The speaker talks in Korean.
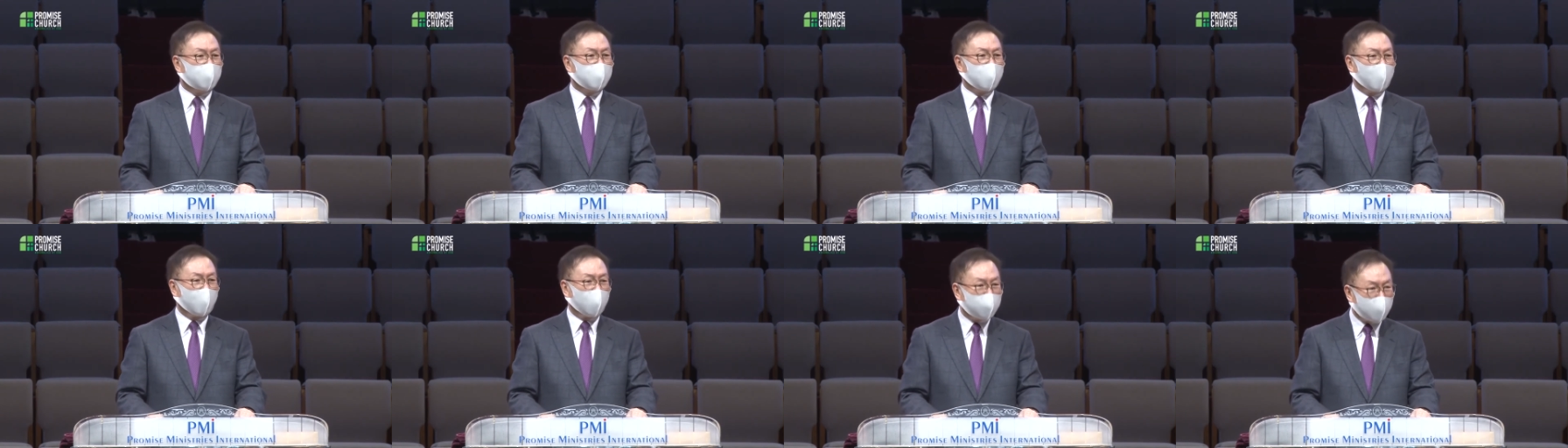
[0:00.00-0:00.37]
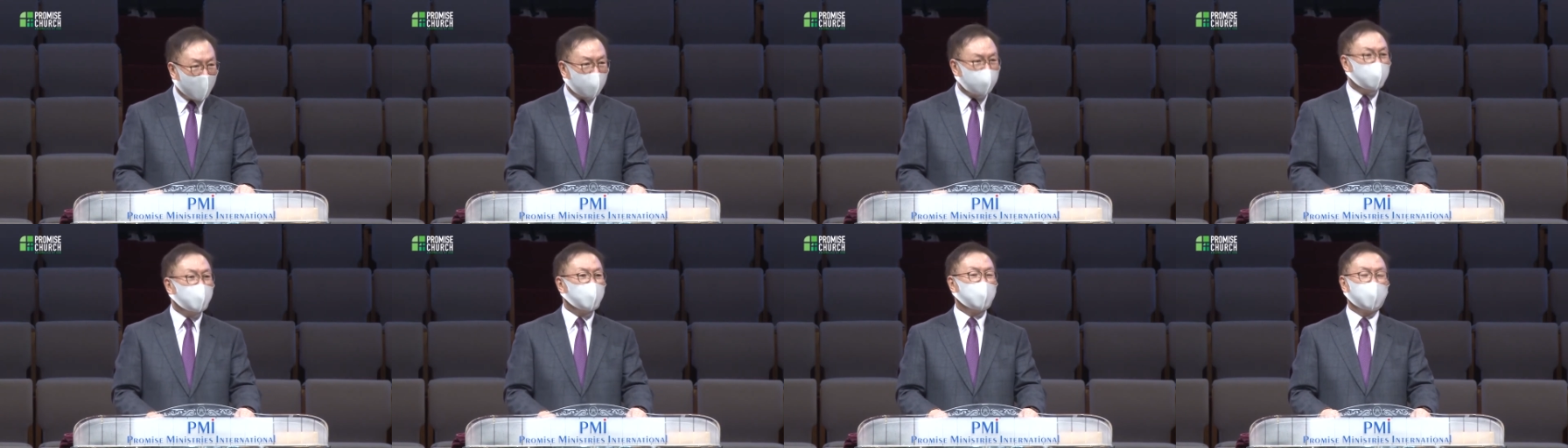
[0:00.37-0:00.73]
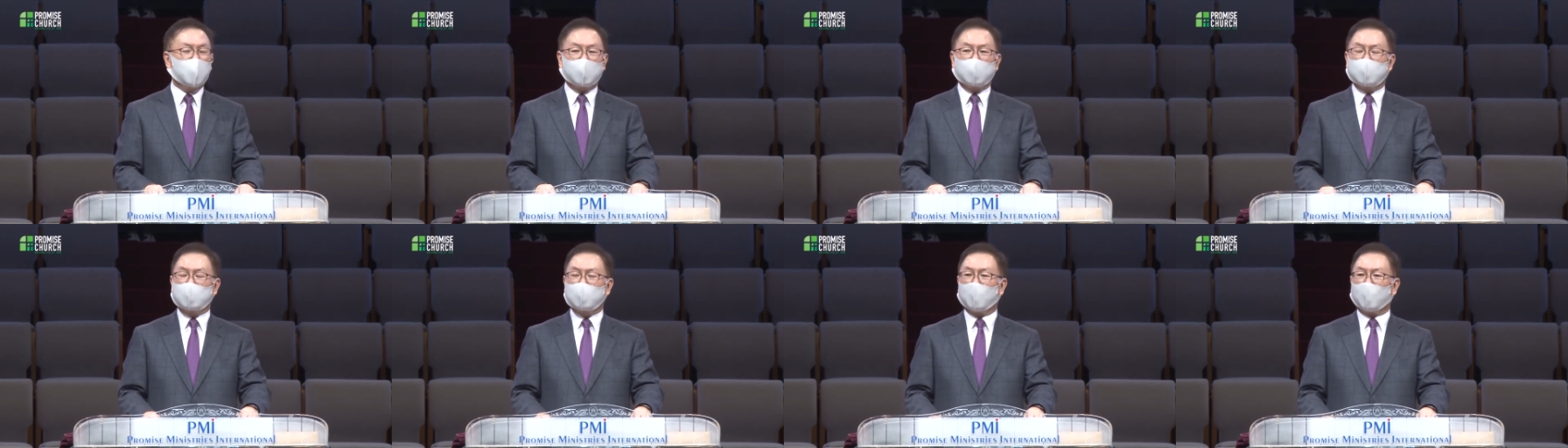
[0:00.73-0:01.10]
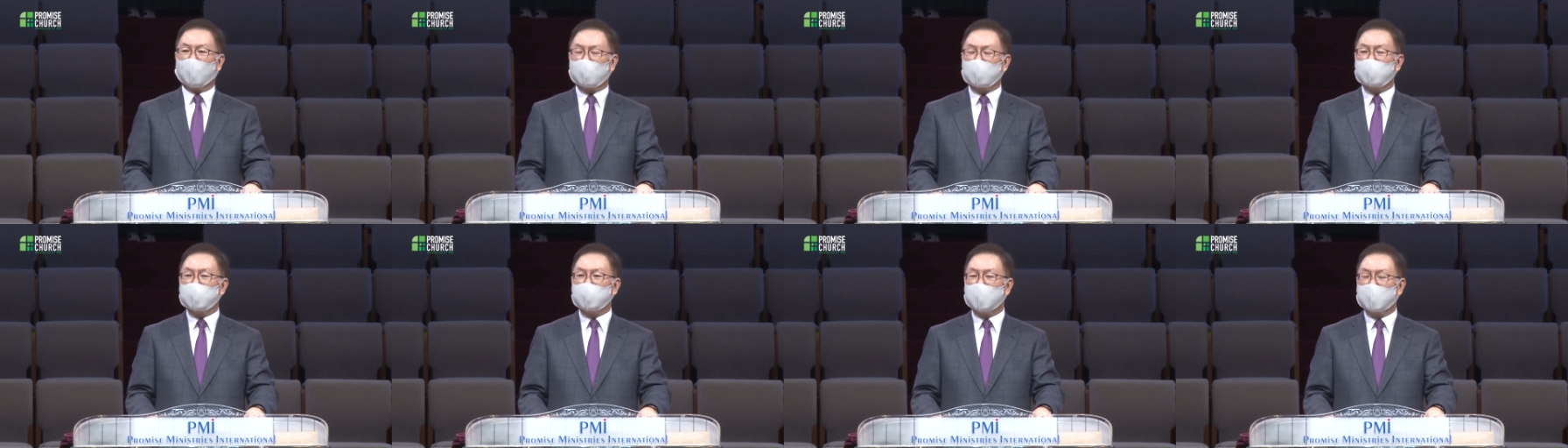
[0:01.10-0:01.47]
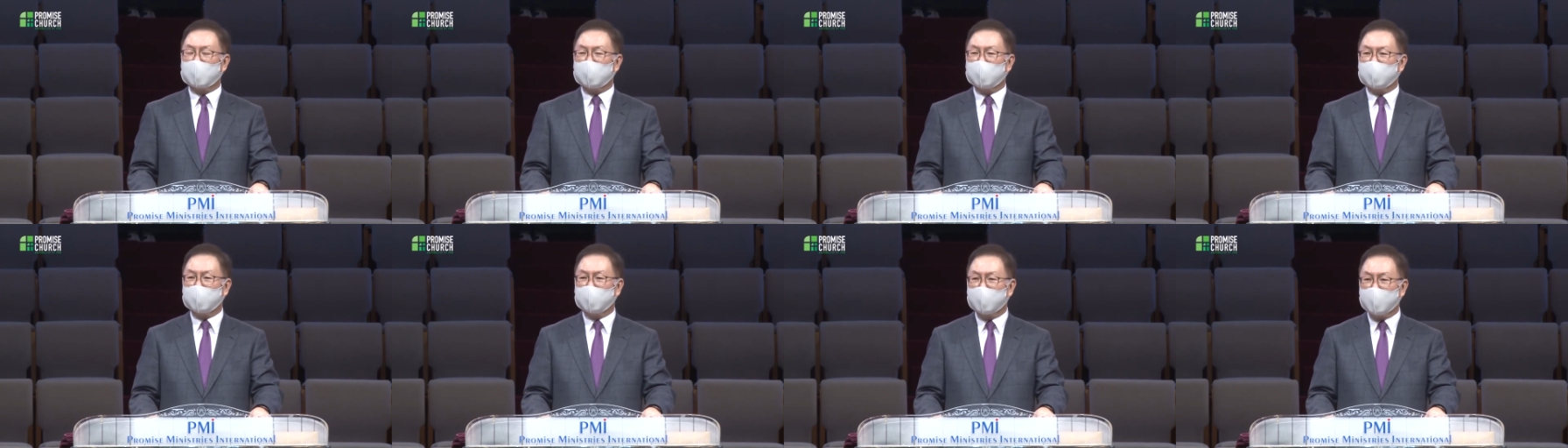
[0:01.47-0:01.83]
다 맞는 얘기고 옳은
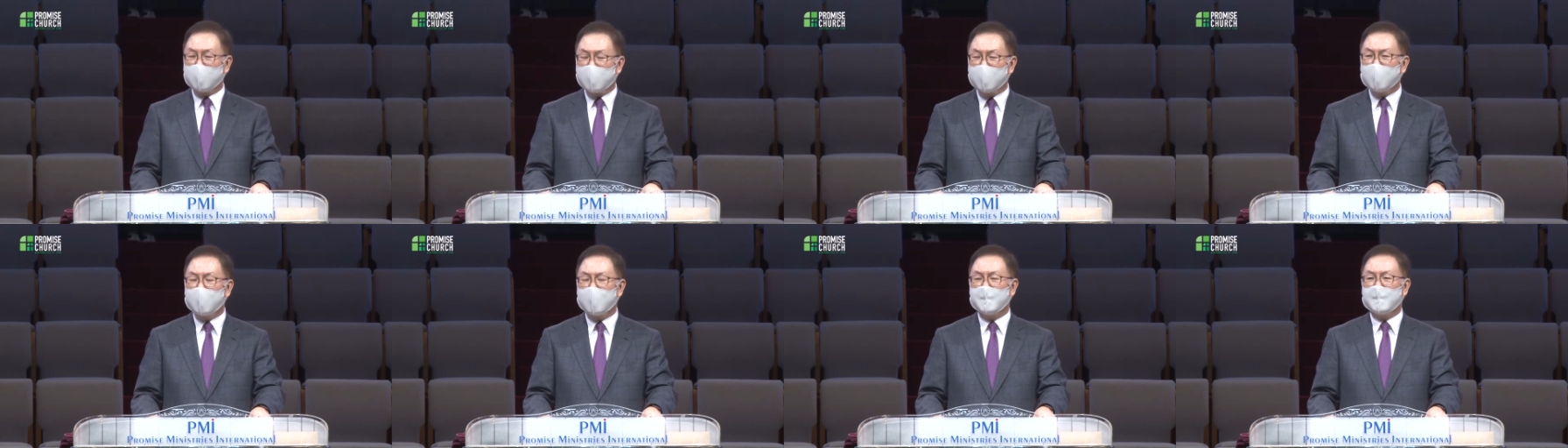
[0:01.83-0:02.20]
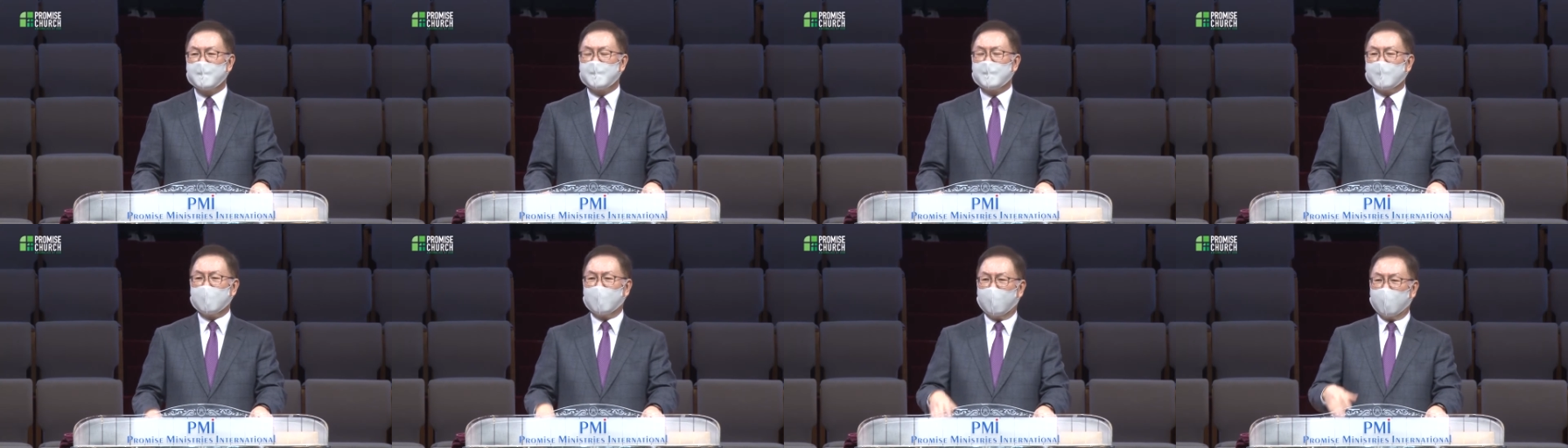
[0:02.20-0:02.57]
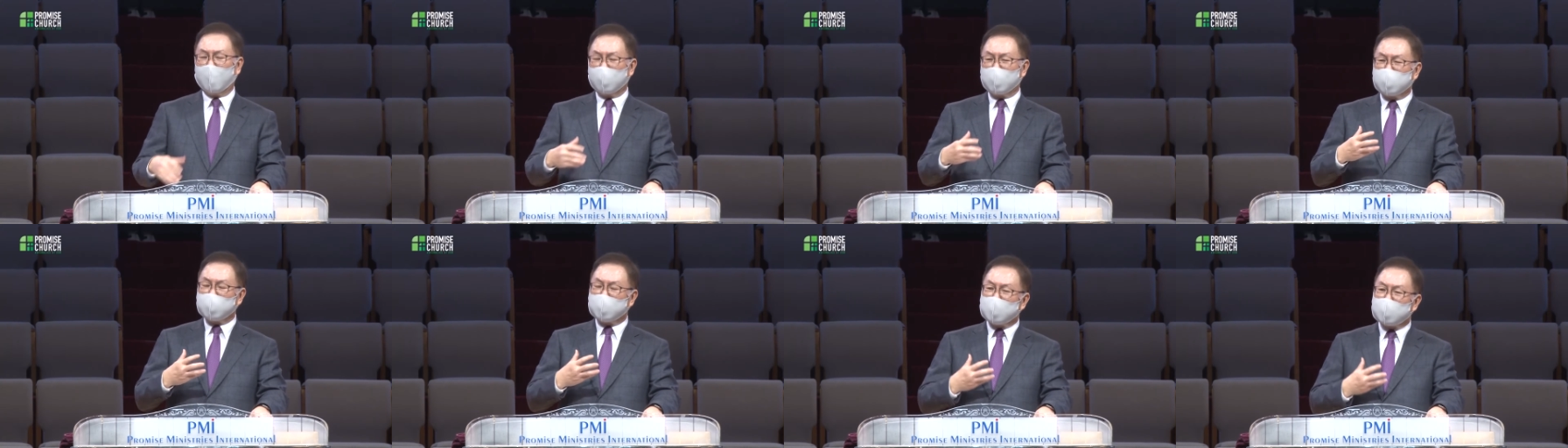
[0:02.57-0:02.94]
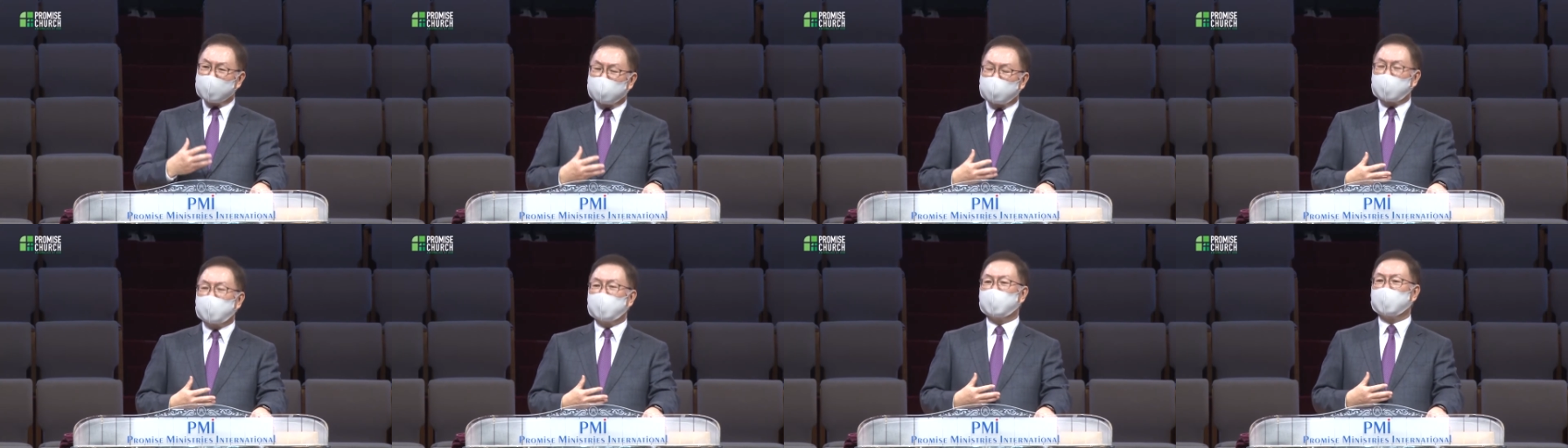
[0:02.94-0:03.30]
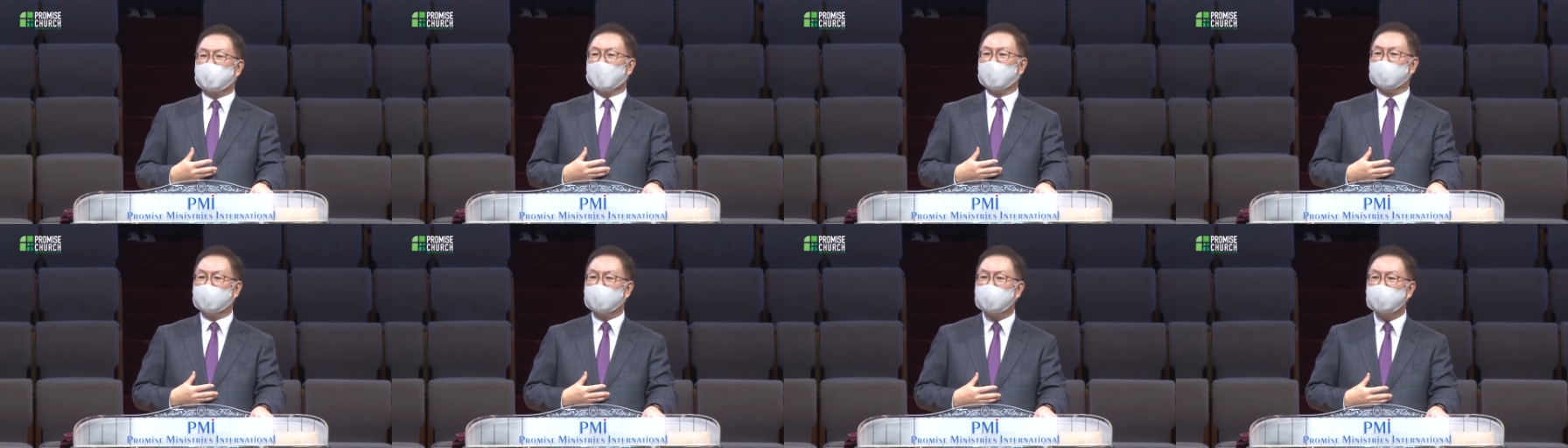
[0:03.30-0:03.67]
얘기인데 애들이 들을
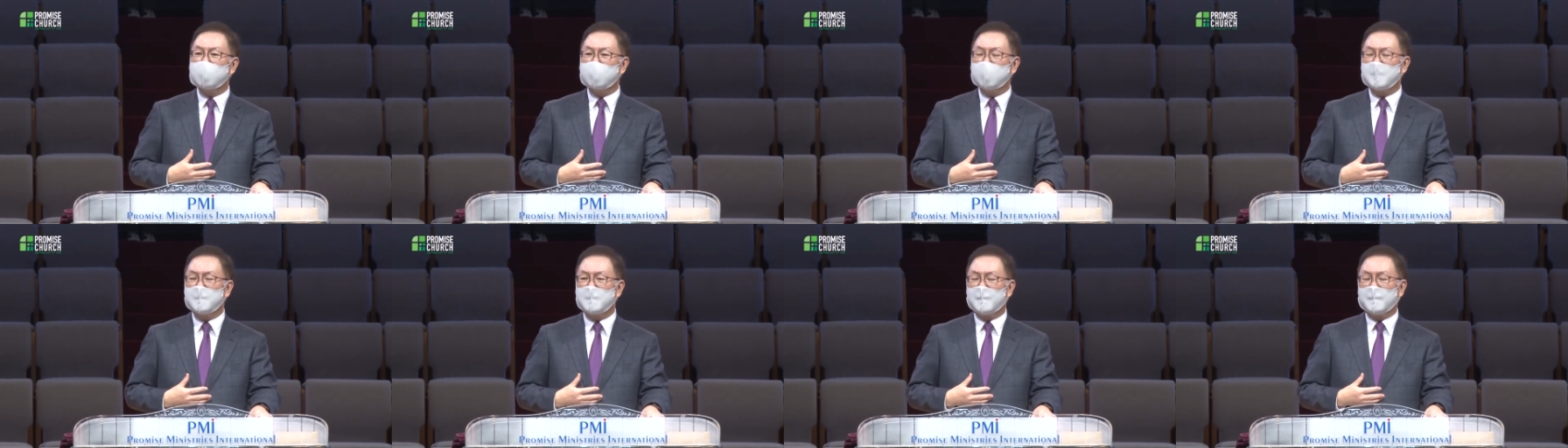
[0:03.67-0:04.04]
때는